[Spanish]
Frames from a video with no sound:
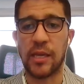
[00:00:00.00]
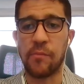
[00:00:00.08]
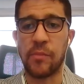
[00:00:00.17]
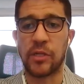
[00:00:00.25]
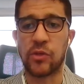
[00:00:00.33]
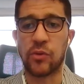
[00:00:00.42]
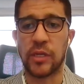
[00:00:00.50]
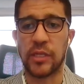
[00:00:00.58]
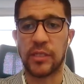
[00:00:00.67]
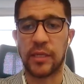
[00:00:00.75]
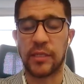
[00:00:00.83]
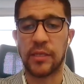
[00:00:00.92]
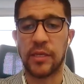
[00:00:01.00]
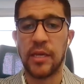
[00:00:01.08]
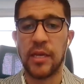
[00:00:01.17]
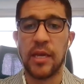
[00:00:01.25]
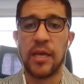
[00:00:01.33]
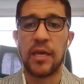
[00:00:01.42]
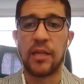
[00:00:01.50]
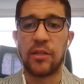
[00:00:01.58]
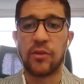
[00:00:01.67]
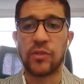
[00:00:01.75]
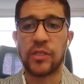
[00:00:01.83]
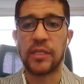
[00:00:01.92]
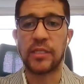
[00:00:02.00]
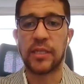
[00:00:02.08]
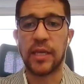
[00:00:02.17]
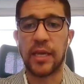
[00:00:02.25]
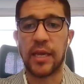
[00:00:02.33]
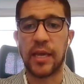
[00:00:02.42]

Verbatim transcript: inversionistas. Entonces,